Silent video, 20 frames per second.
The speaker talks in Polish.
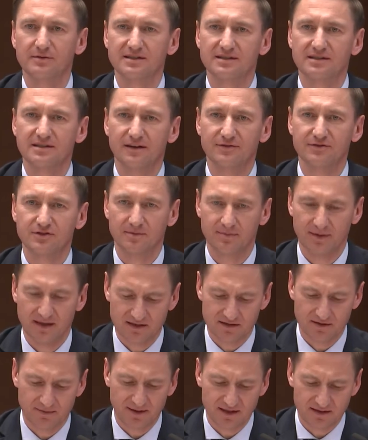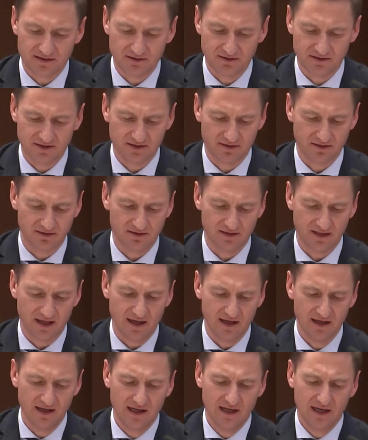jest zawsze bardzo, bardzo
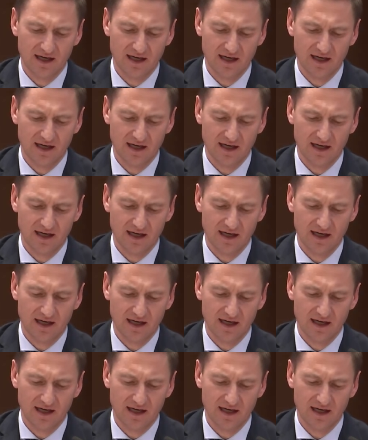istotna.